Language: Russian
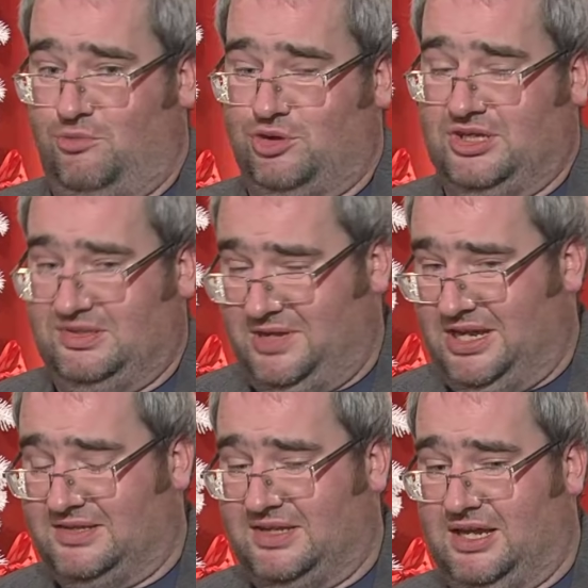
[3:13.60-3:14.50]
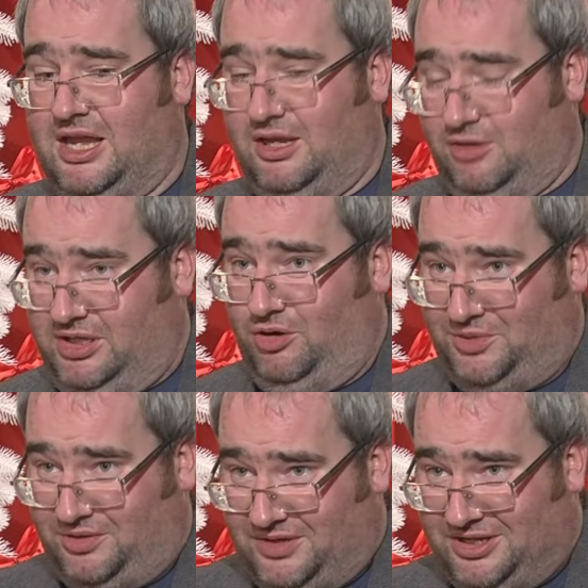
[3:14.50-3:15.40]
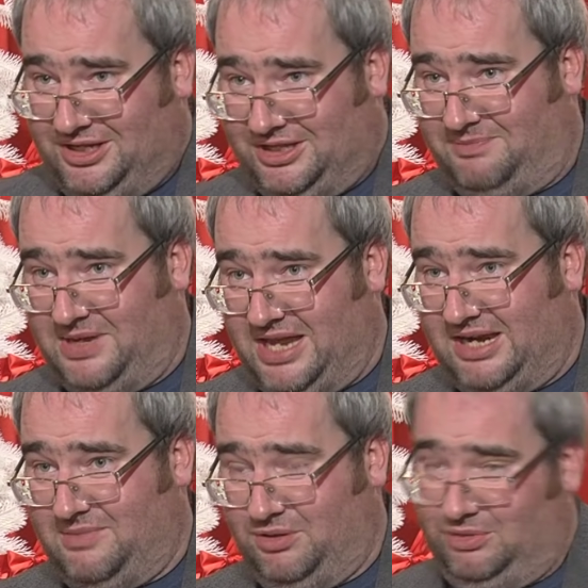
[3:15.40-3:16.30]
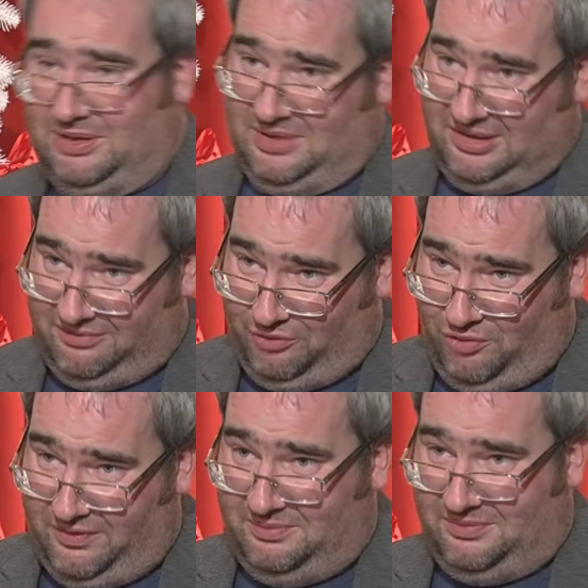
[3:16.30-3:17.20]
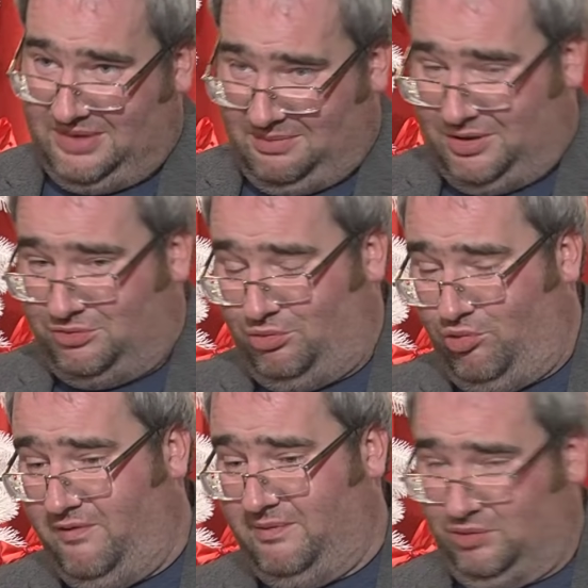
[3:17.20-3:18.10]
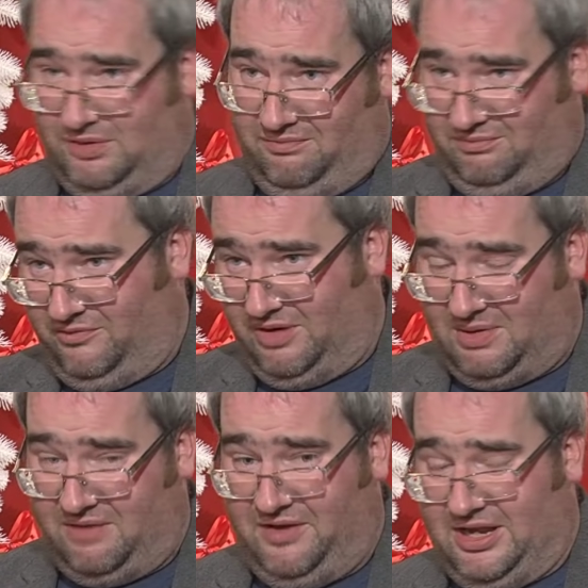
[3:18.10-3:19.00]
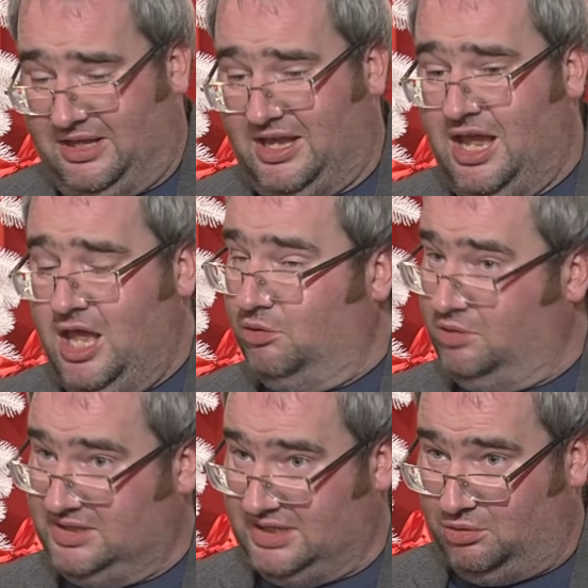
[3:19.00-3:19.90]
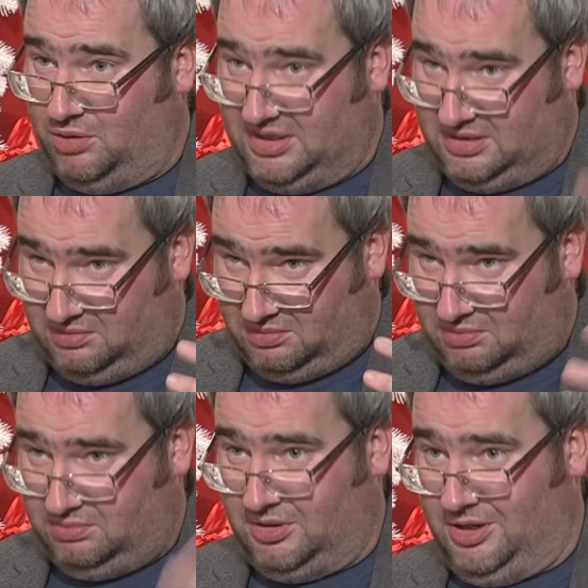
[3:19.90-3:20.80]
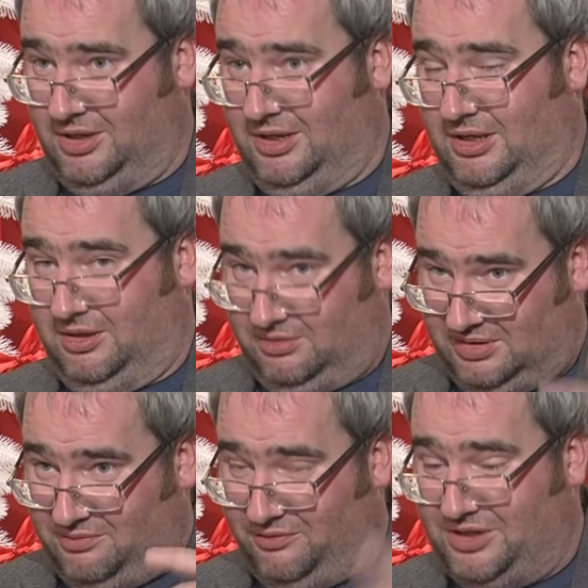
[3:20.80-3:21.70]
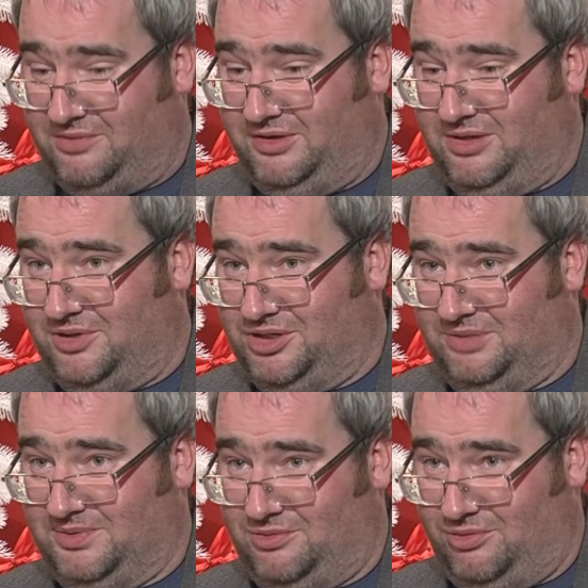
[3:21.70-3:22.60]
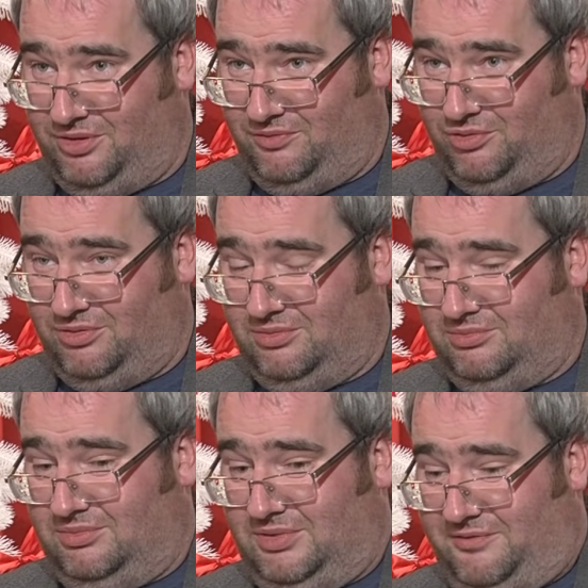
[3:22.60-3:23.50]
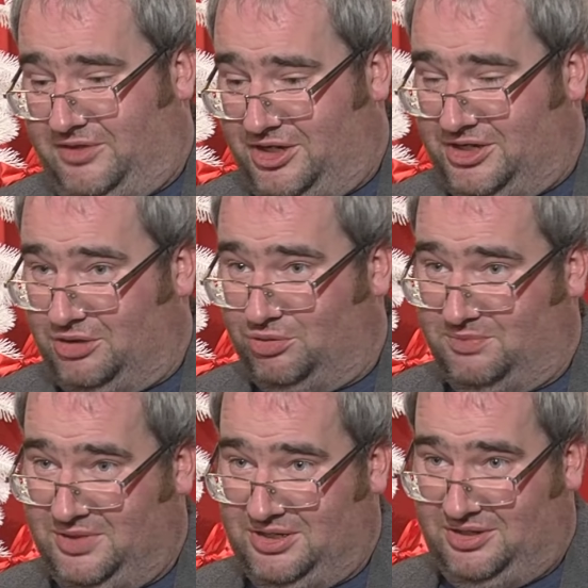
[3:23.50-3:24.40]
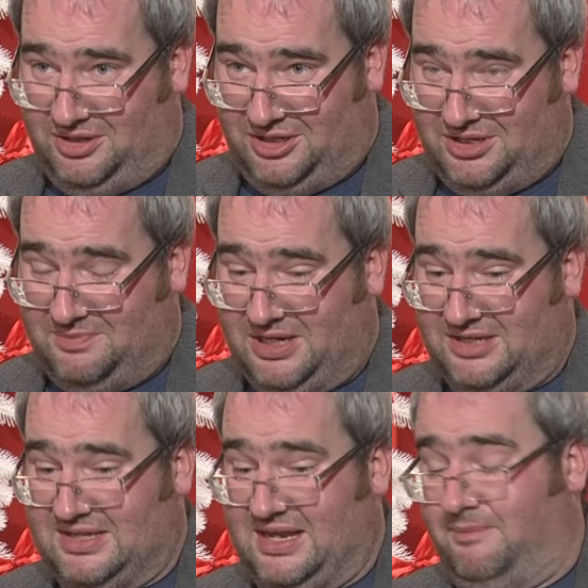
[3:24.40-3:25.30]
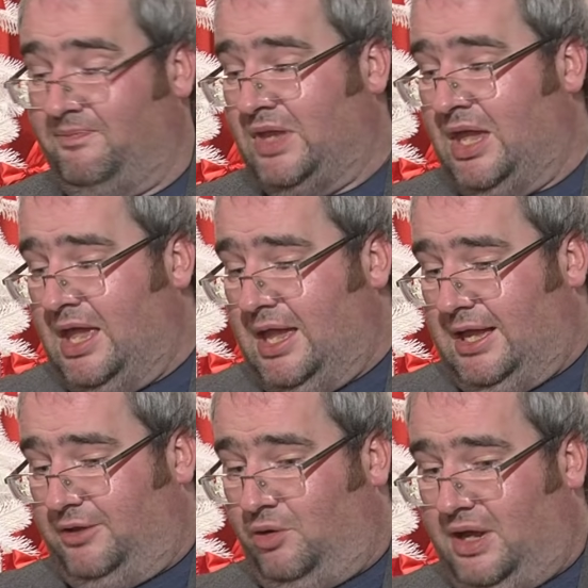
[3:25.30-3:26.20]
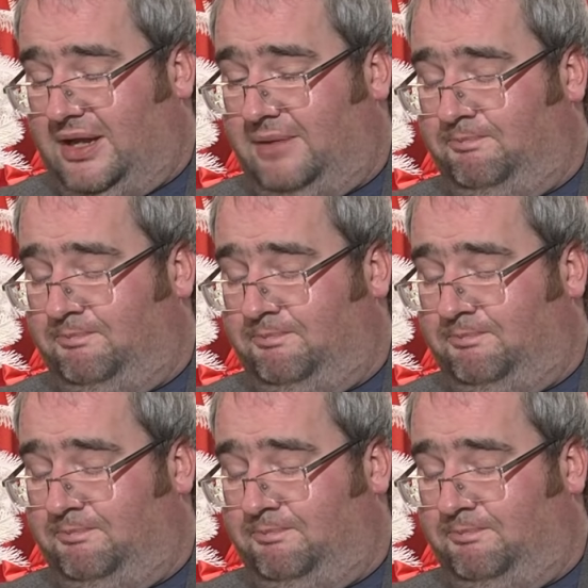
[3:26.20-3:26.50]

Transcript: можно смеяться для общего дела над боярами, ну, там, над Лавровым, там, над Сурковым, ну, там, в рамках фейка, да, но нельзя трогать самого Владимира Владимировича, поскольку его авторитет должен быть э, неприкасаем. Но,